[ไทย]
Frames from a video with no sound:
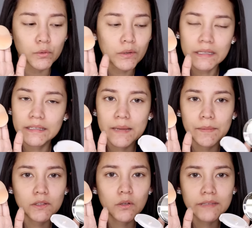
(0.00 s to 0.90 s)
ตัวนี้เนี่ย
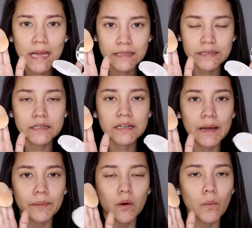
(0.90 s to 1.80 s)
ไม่ต้องแตะเยอะ
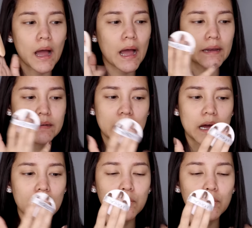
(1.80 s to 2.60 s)
นะ เพราะว่าเนื้อ